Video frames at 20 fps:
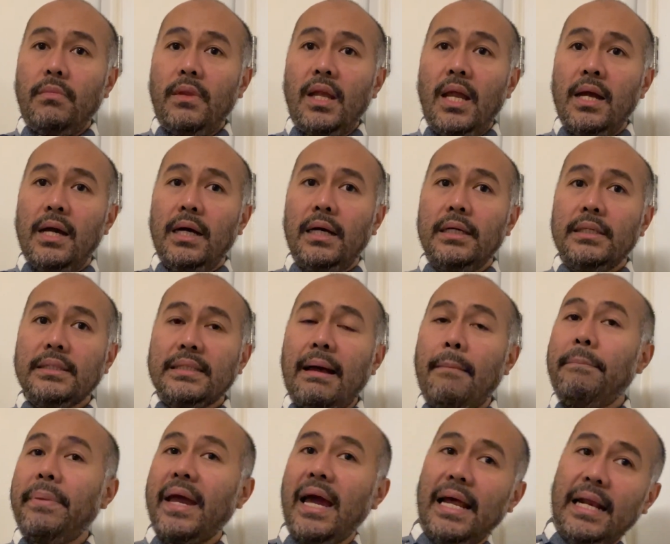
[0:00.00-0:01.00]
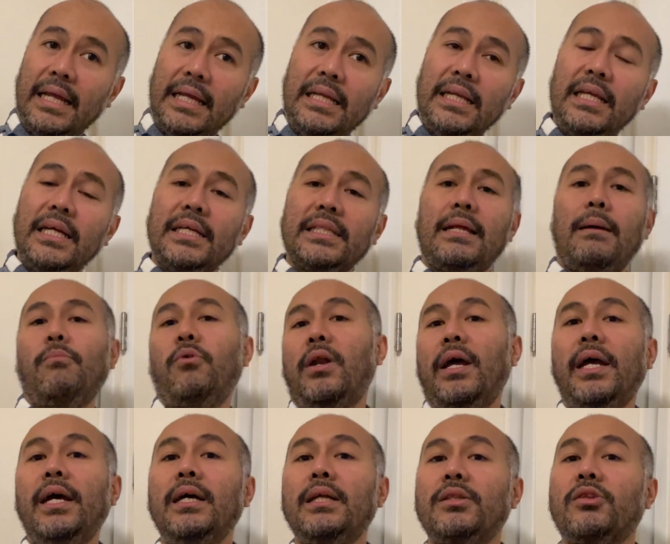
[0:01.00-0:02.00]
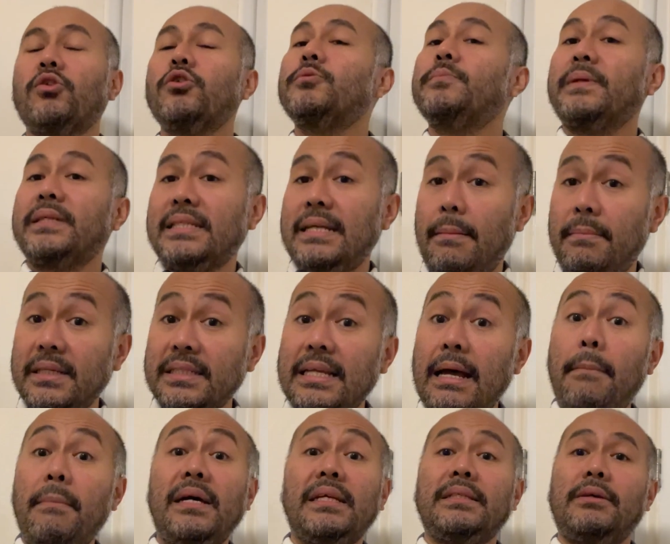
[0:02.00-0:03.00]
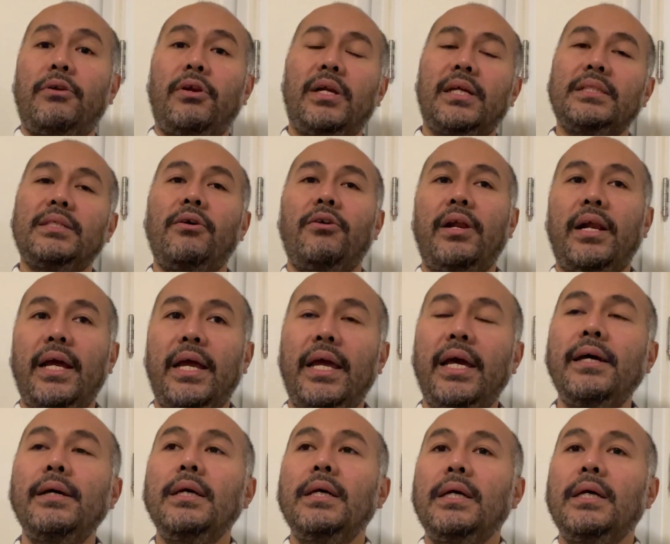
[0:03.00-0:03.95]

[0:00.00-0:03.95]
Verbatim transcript: Uh, sampai hari ini kita boleh terus bersama-sama saudara-saudara ya